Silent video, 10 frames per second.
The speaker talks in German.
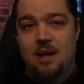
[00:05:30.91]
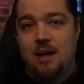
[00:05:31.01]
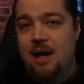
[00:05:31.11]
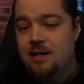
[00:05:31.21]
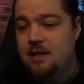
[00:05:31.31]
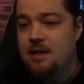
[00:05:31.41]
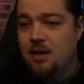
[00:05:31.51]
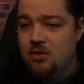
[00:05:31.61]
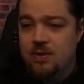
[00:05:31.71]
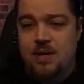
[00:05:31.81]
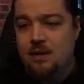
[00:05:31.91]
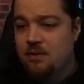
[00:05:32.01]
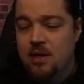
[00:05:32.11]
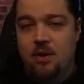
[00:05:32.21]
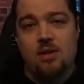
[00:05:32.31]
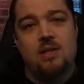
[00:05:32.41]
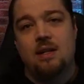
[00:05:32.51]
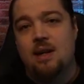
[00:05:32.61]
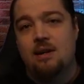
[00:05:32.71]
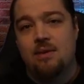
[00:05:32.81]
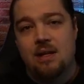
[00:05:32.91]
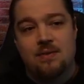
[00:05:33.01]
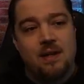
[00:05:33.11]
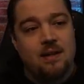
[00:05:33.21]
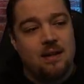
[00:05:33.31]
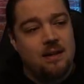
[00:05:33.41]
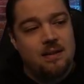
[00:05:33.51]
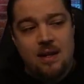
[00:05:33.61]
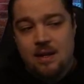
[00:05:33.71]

reinkillen, raus resetten und ihr könnt euch ja denken, wie das weitergeht.